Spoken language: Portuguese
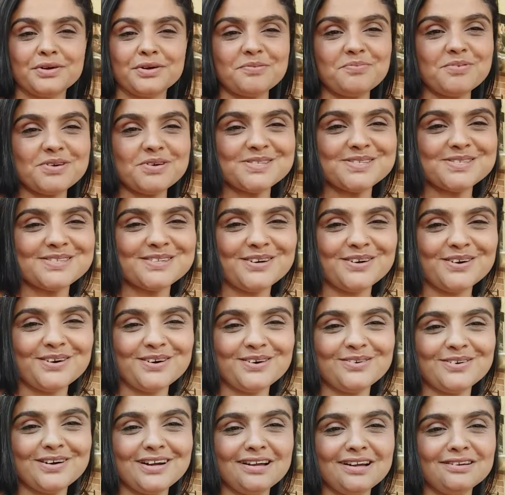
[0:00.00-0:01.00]
Oi
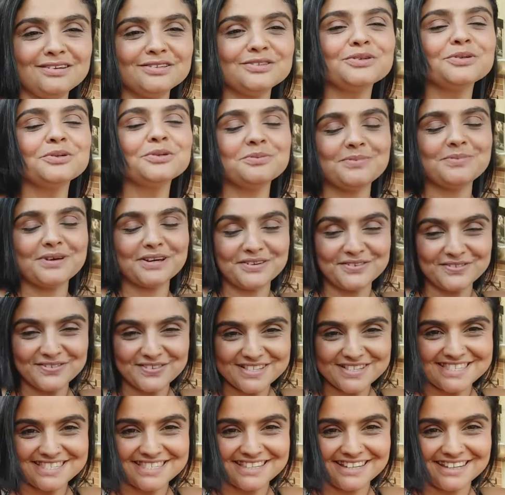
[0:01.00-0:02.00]
pessoa, tudo bem com
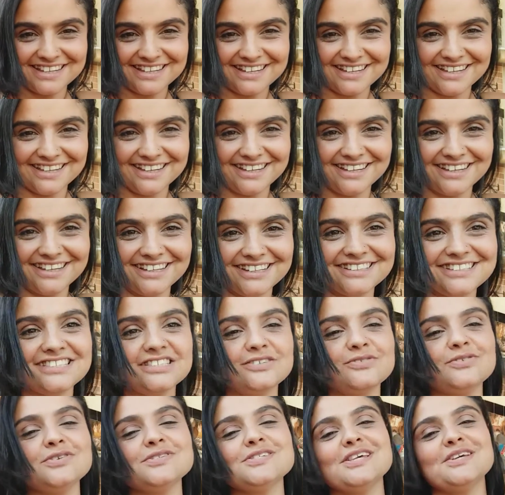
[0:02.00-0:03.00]
você?
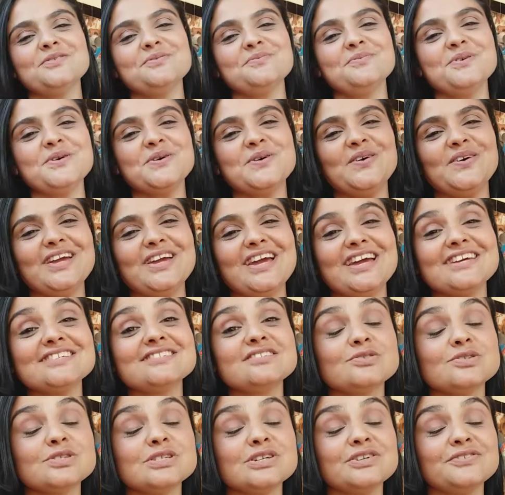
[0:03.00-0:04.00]
Se você não me
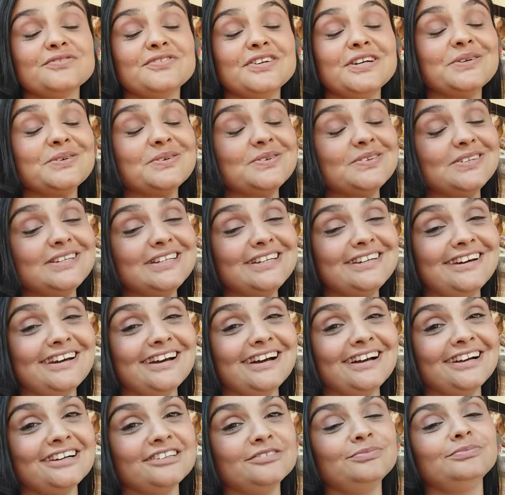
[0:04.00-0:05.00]
conhece, eu sou a
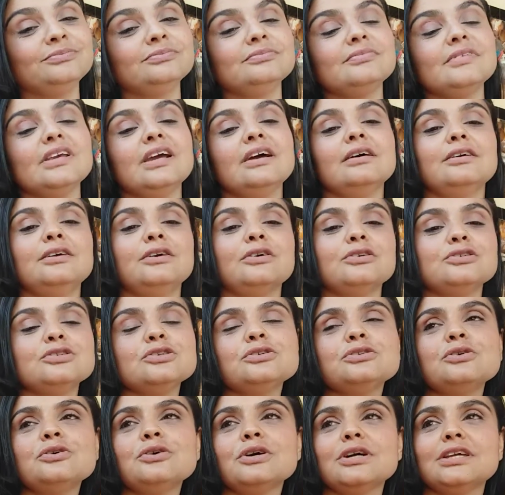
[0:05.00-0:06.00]
Verônica e hoje
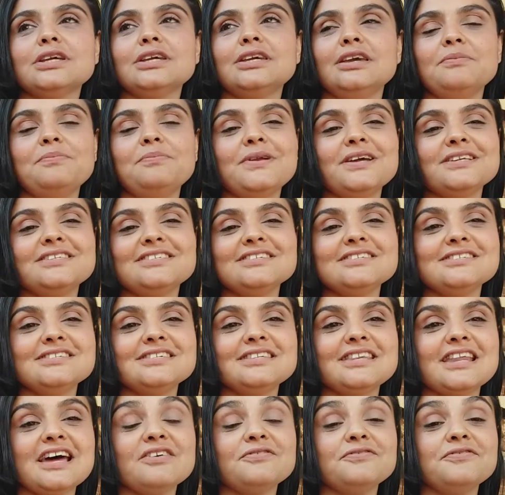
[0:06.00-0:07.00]
eu tô aqui para te
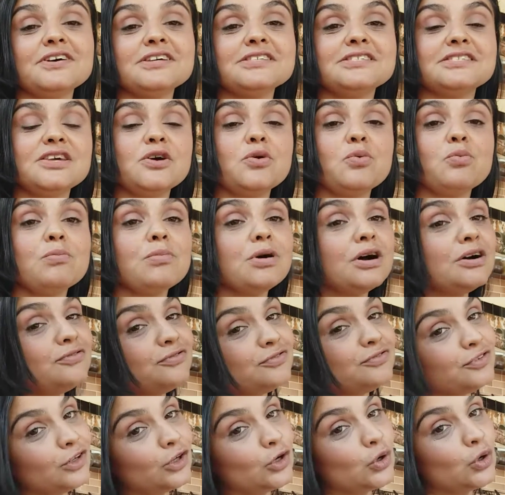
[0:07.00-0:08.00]
ensinar a fazer uma
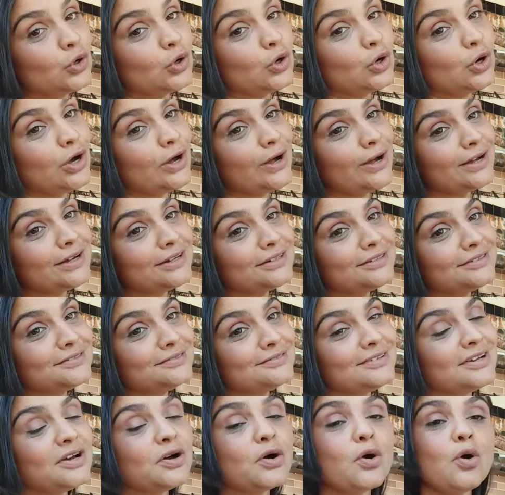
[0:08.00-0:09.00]
flor
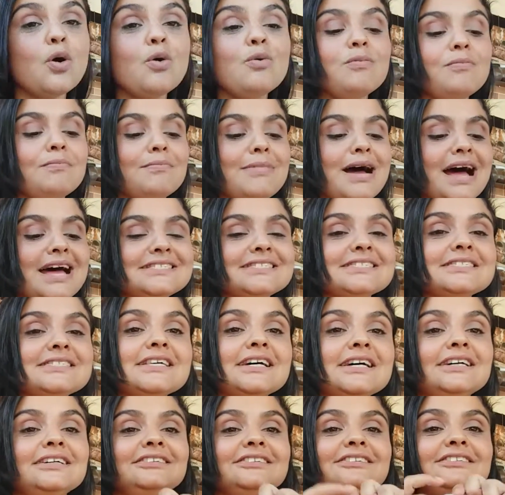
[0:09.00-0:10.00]
com
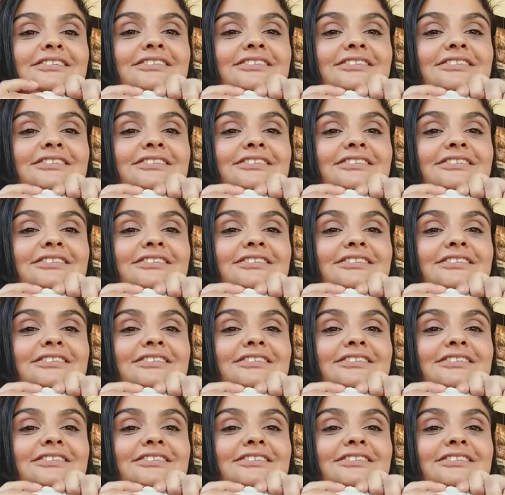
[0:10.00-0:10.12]
massa